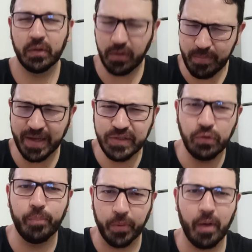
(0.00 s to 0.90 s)

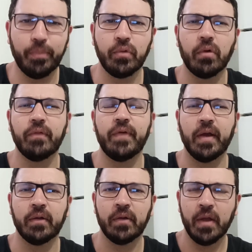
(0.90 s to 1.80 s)
imagina o próprio
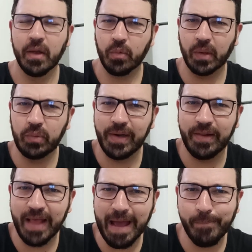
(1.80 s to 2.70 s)
governo, quando
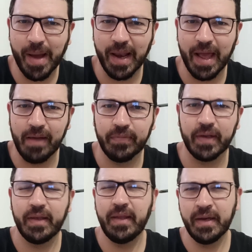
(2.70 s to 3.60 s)
ele dá a
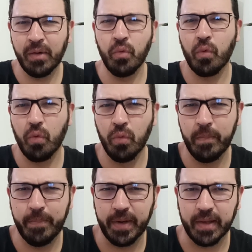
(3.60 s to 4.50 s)
palavra e não
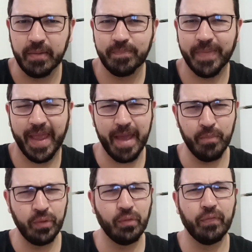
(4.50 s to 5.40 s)
cumpre. É
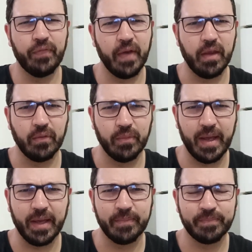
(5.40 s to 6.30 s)
muito feio, não
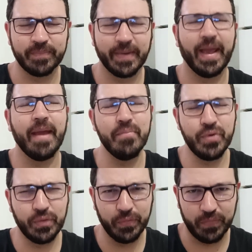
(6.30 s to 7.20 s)
é? É
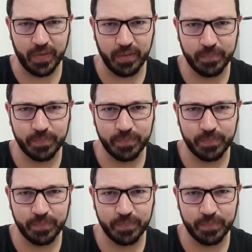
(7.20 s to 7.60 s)
muito feio.